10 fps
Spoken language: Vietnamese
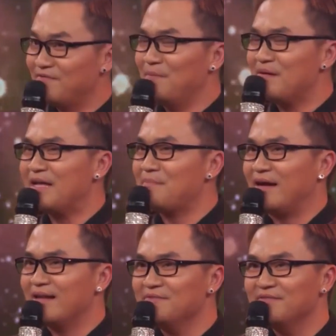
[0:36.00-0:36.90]
Và hôm nay
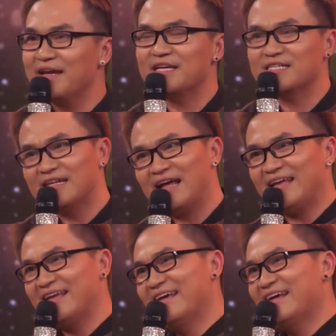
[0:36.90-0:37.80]
bạn đến với chương trình
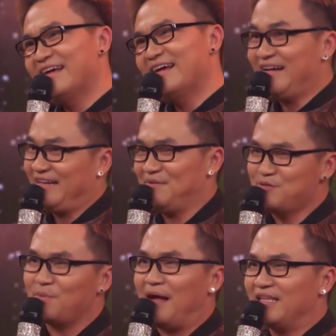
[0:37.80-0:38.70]
này Cảm
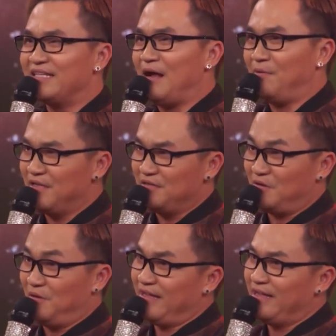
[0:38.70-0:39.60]
xúc của bạn như thế nào khi được
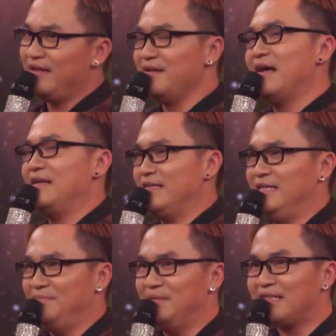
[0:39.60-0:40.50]
ngồi kế đàn
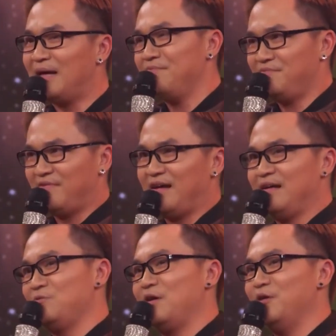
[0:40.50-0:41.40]
chị Mỹ Tâm và
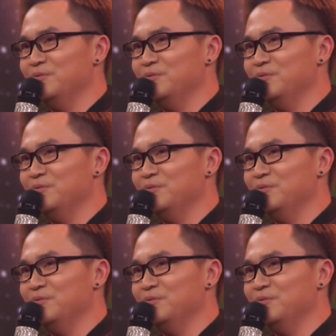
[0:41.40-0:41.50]
anh Quang